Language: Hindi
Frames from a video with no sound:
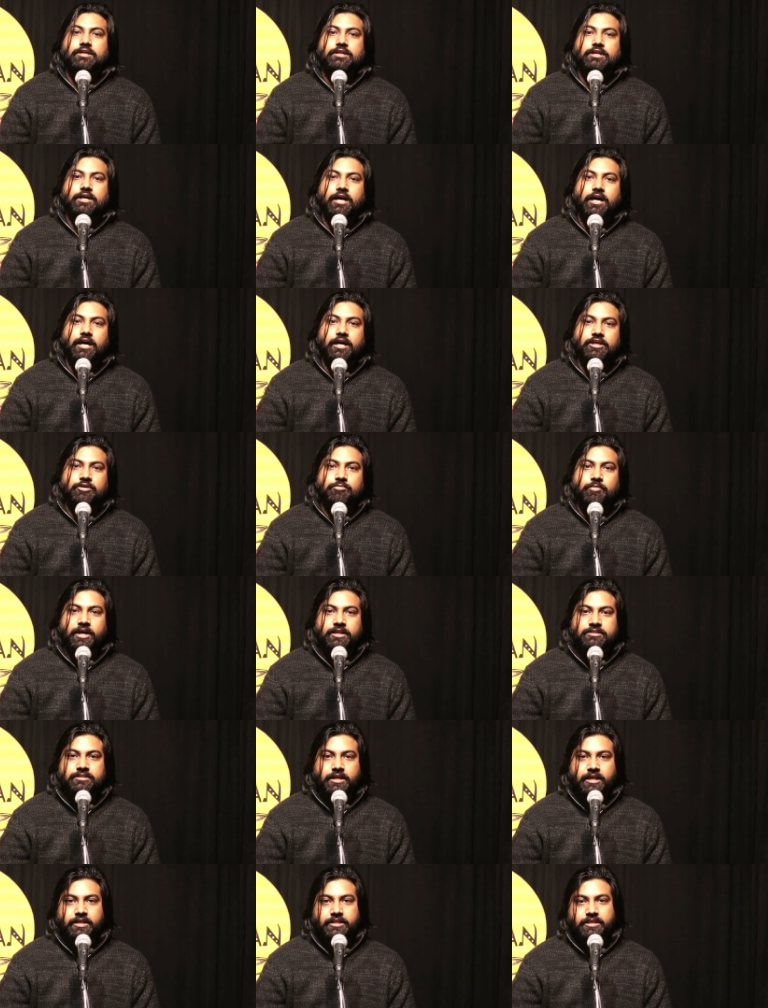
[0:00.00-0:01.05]
कहा
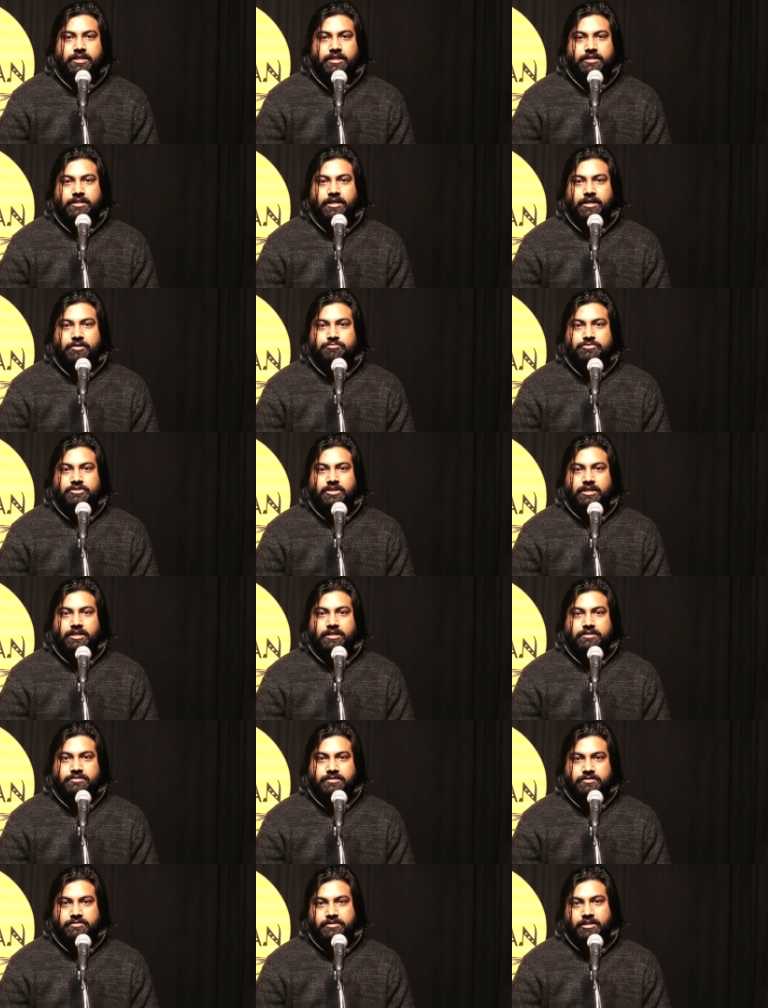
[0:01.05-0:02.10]
ईमानदारी का दाम ज़रा
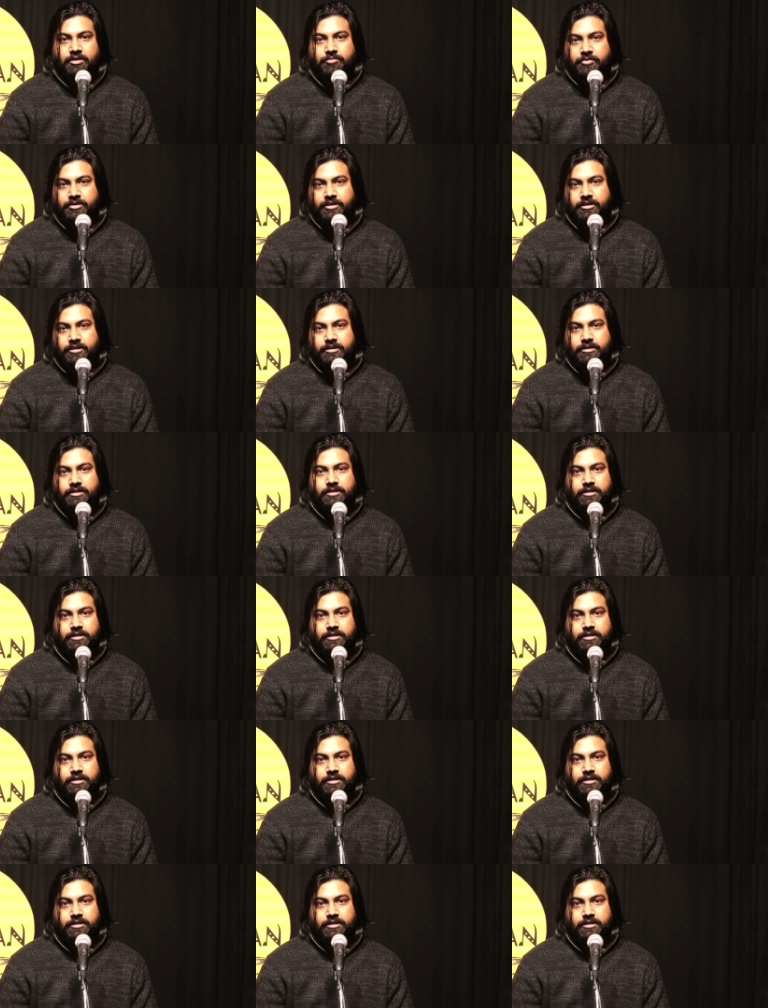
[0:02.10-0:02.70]
सस्ते में है